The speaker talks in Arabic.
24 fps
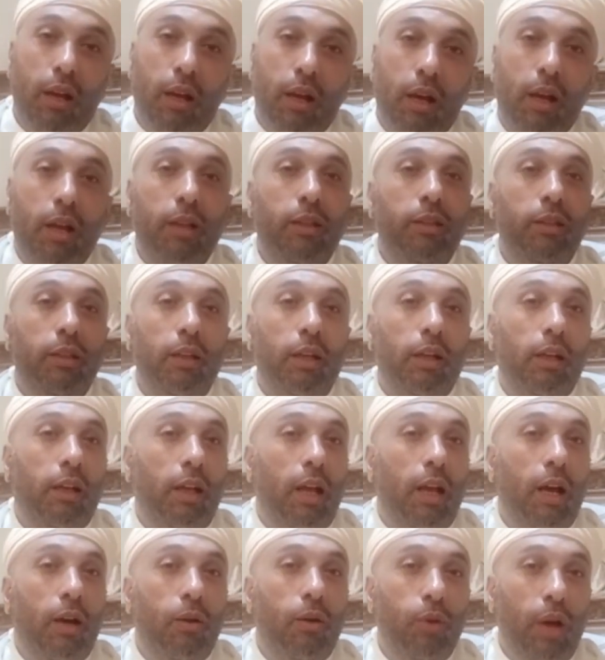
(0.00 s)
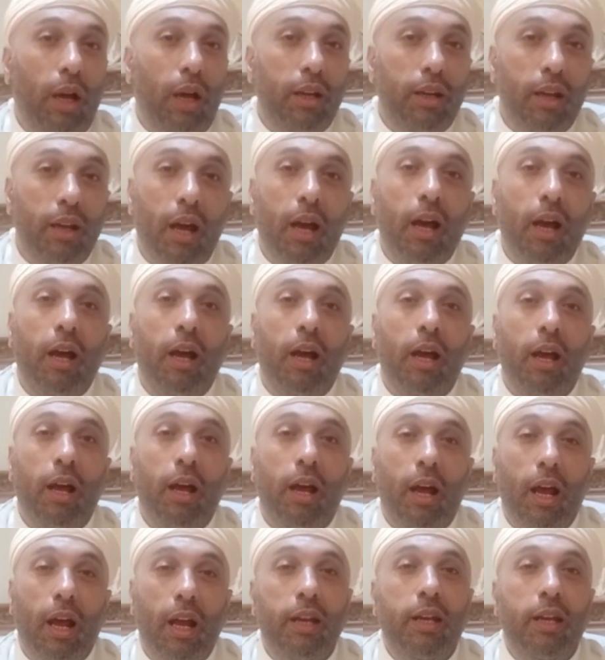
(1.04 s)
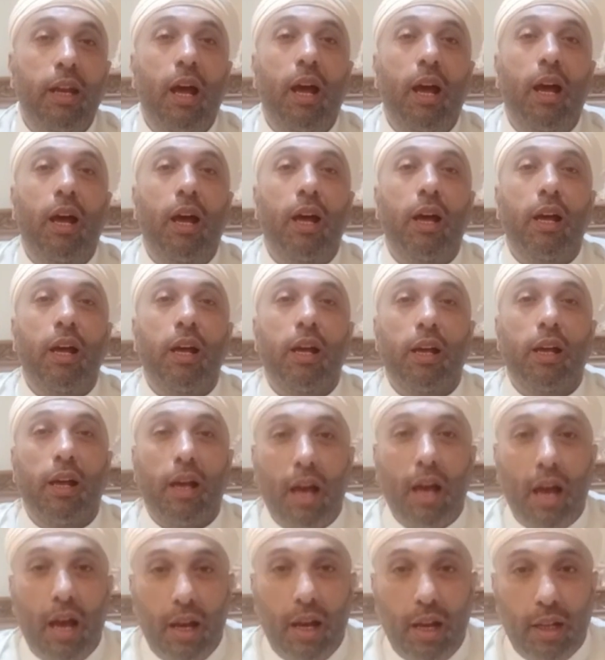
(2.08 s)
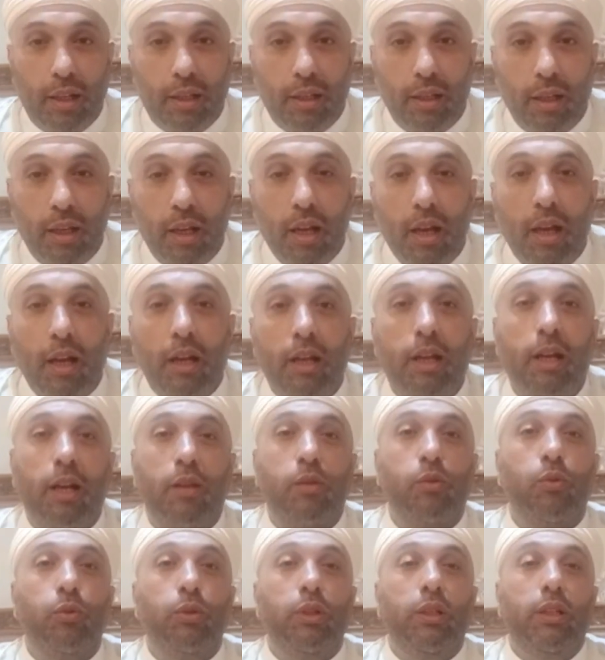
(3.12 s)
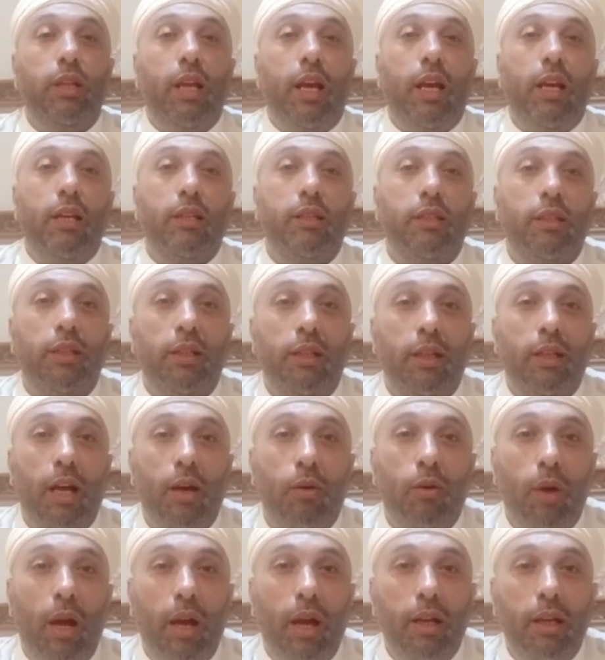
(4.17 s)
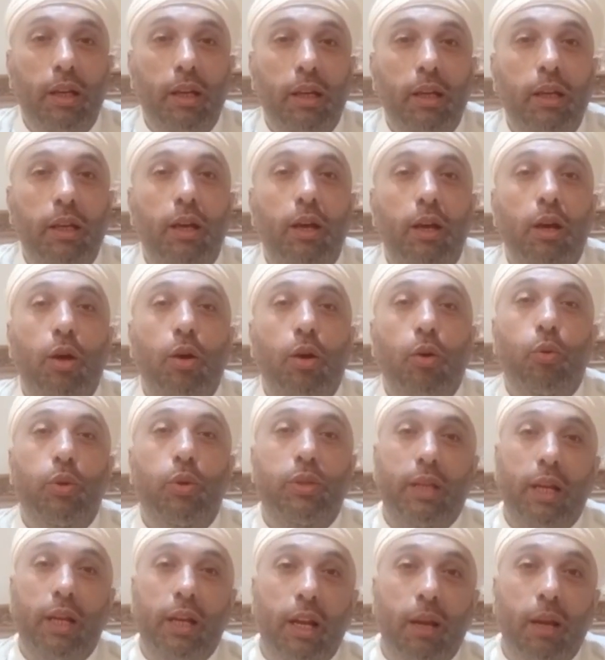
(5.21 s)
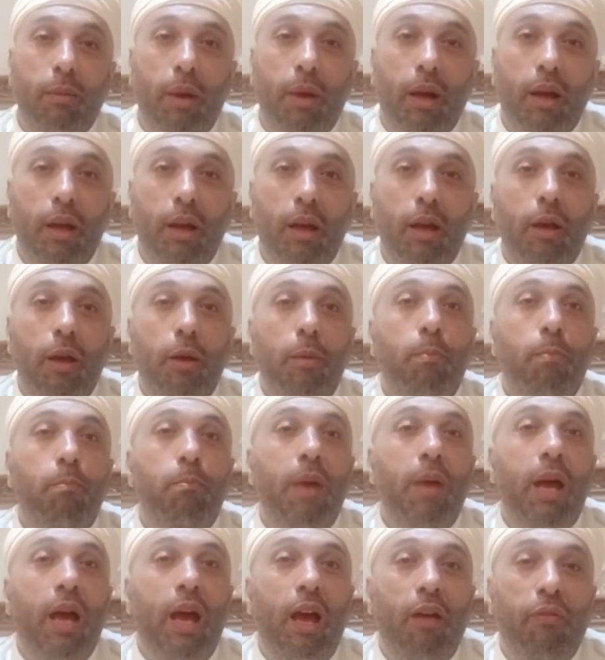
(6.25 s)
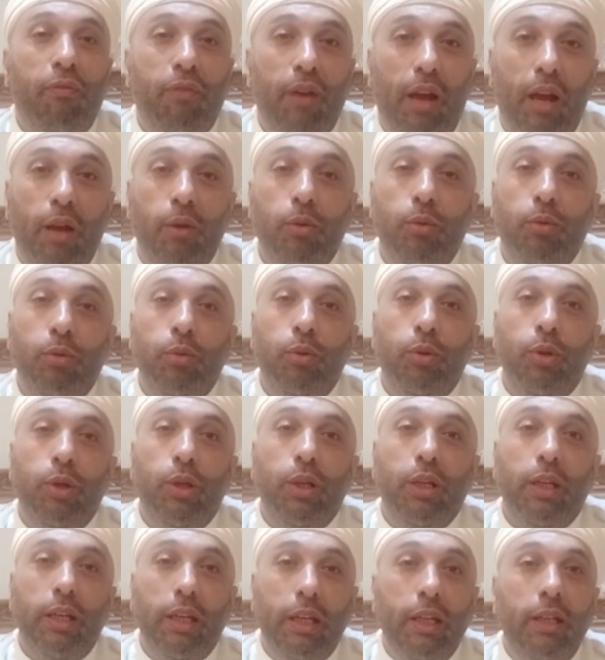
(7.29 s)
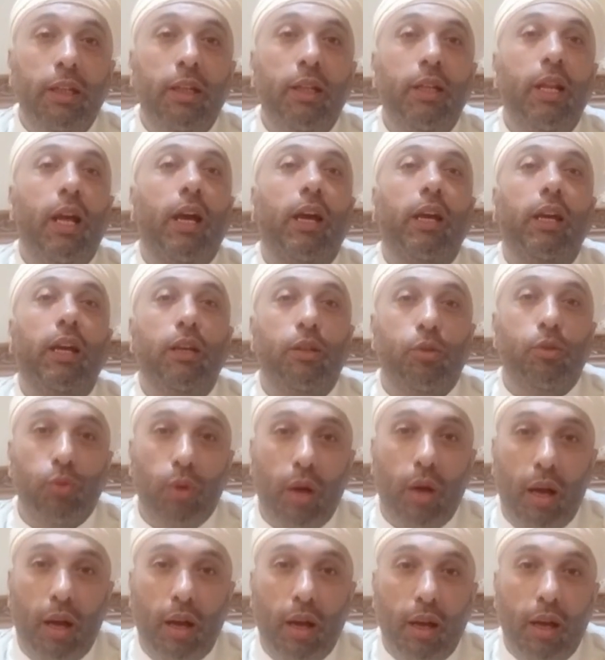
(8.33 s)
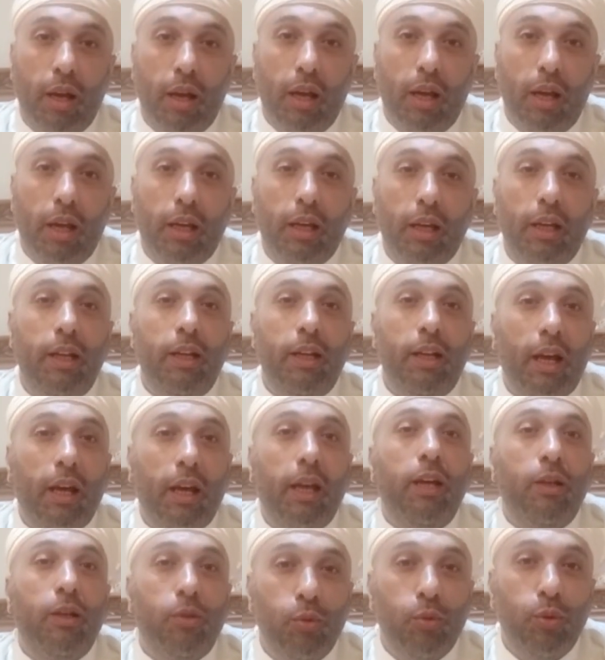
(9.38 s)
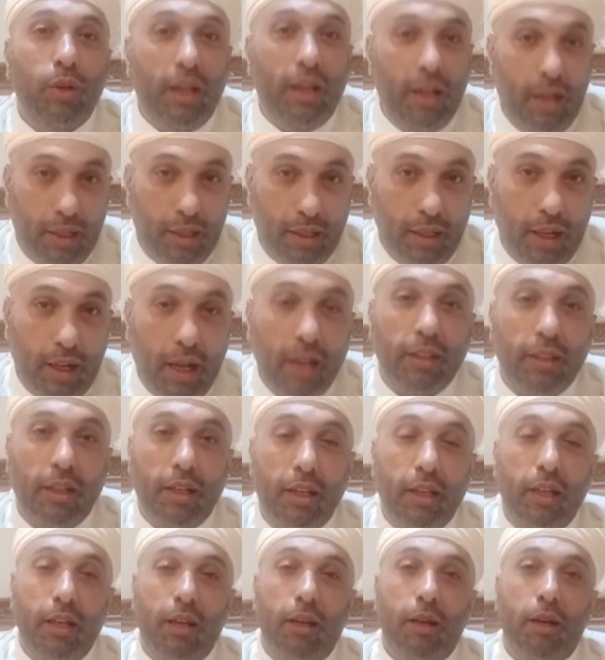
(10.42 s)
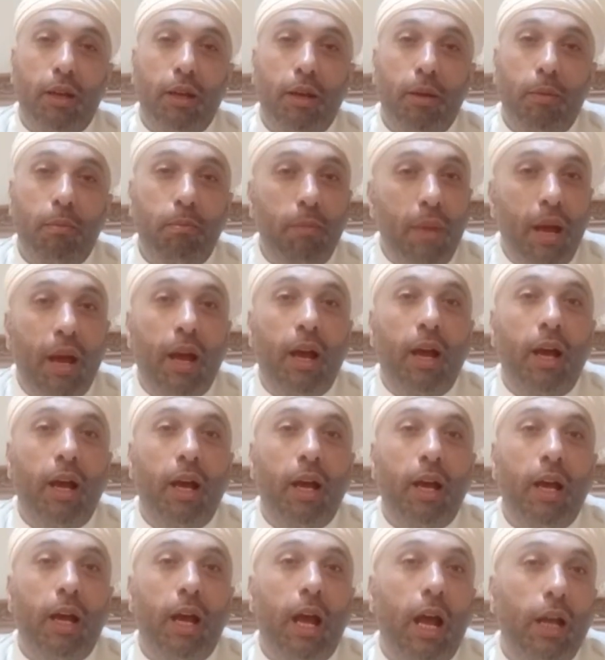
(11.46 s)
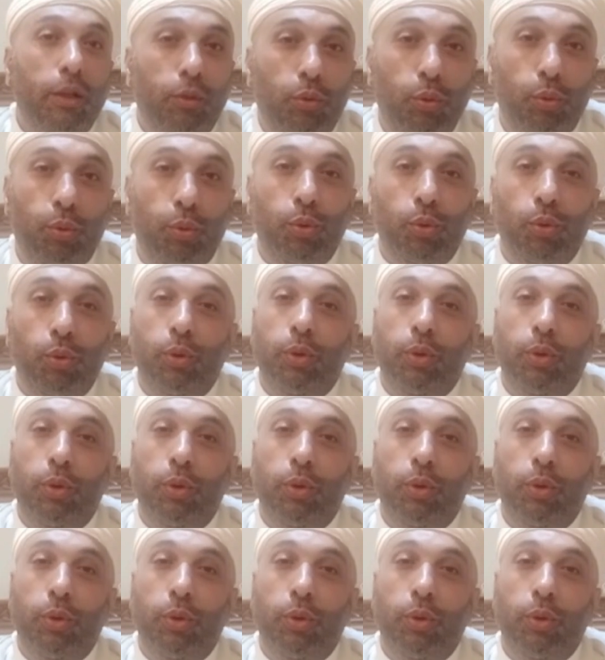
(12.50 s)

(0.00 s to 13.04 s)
رضي الله عنها أنها قالت لرسول الله صلى الله عليه وسلم ما أفعل إن لقيتها إن لقيت ليلة القدر ما أدعو